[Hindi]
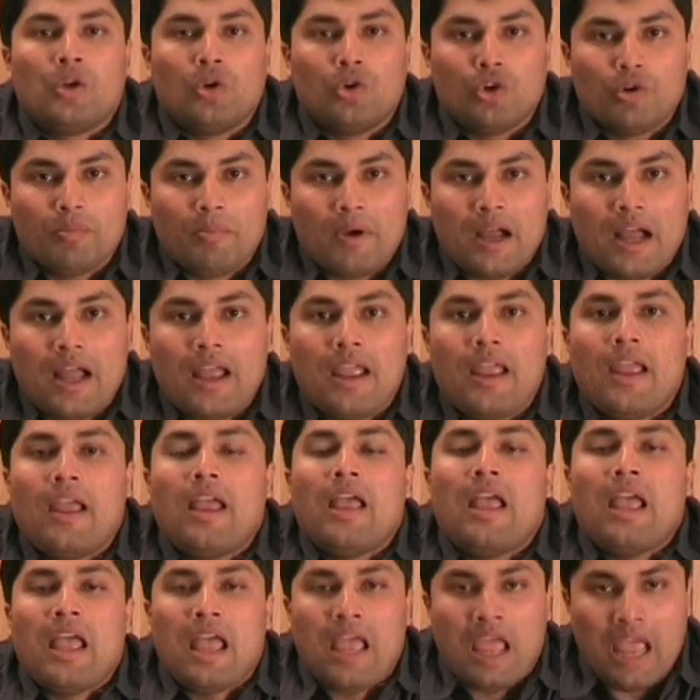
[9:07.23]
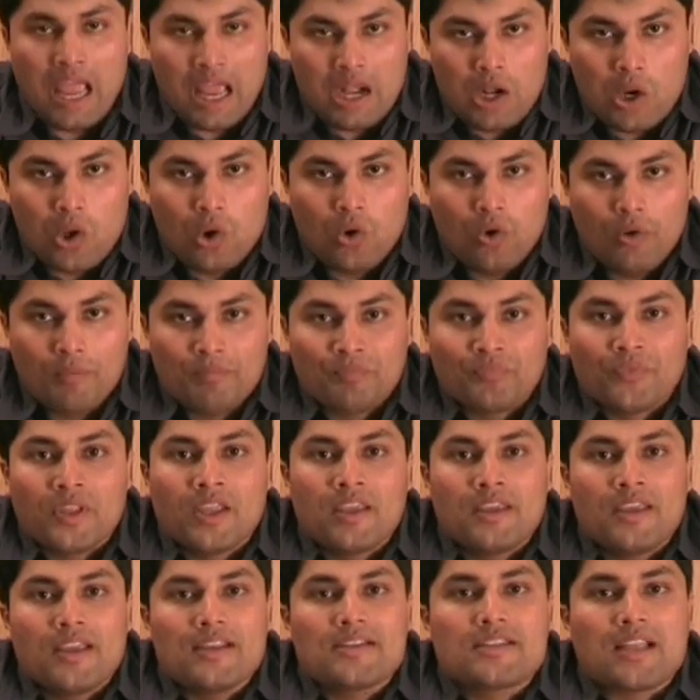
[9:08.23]
गुड बाय हेलो
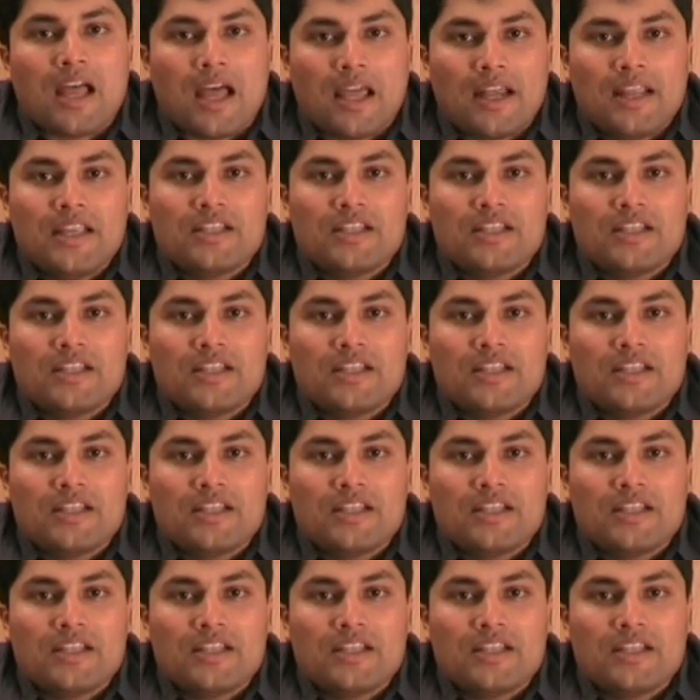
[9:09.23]
ये सारे